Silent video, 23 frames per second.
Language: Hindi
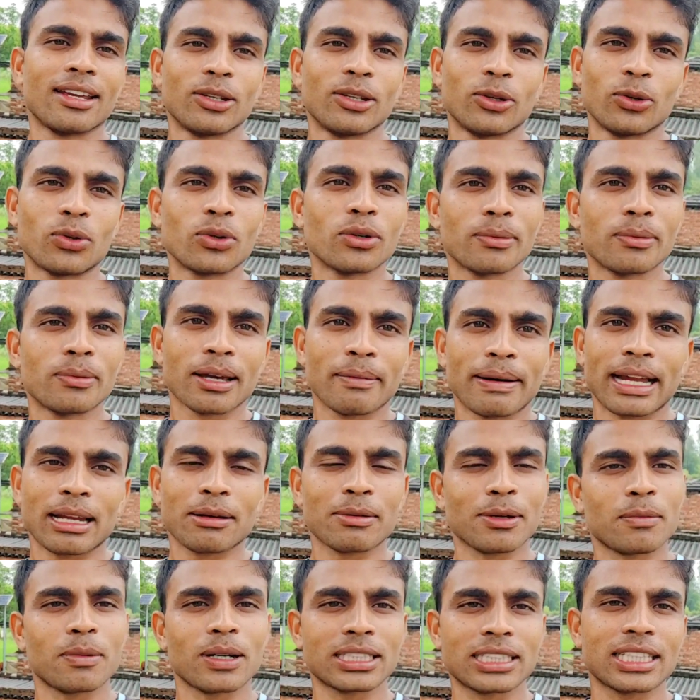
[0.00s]
यूट्यूब के बारे
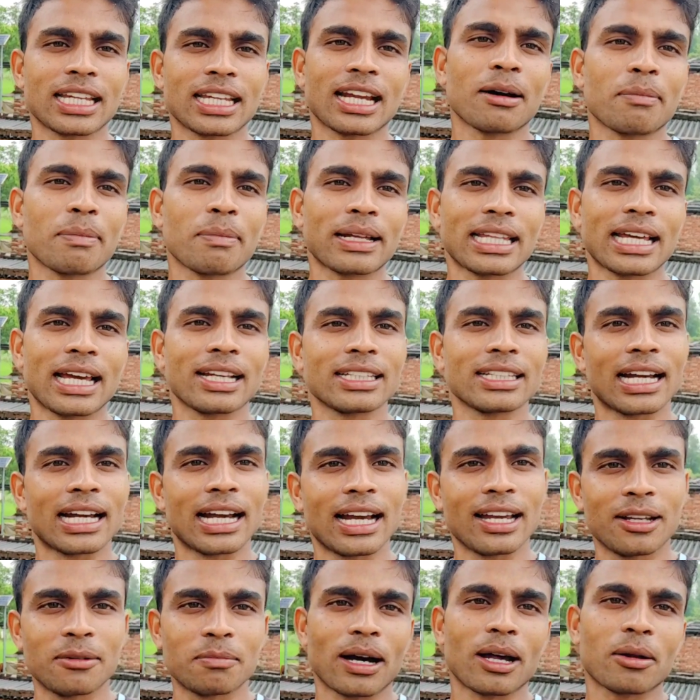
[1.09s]
में बस इतना पता है कि हाँ
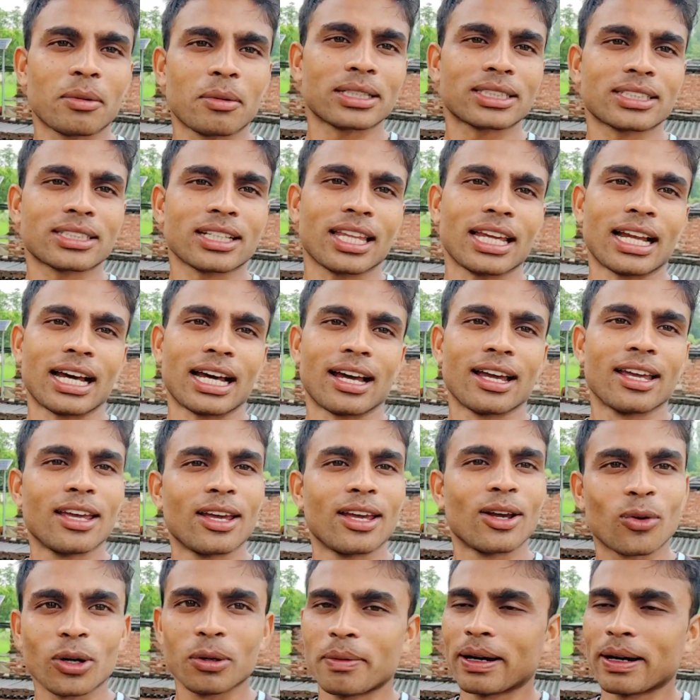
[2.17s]
इन्फॉर्मेशन देना
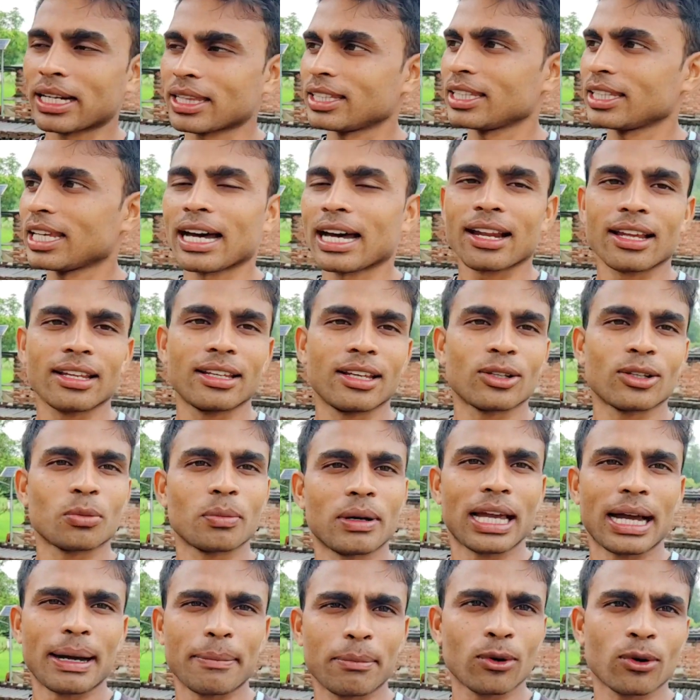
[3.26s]
कोई भर्ती आ रही है तो मैं
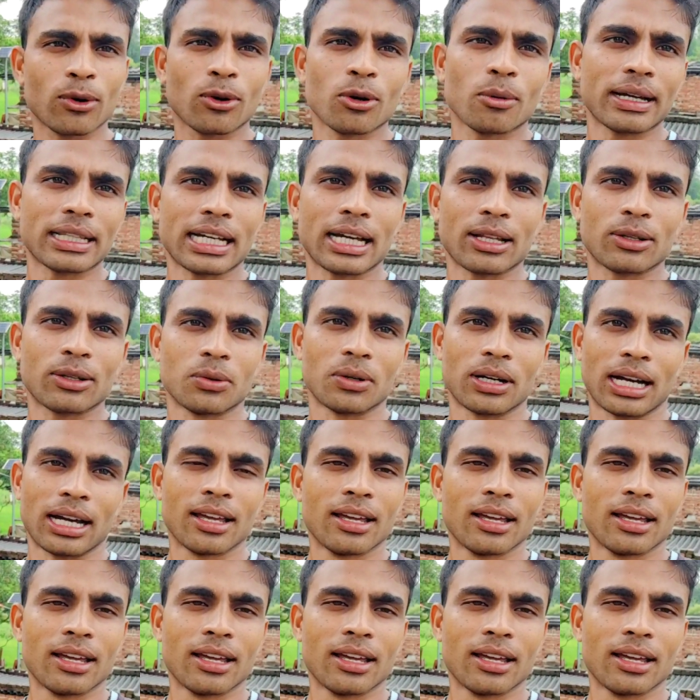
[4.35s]
आप लोग को बता दूँगा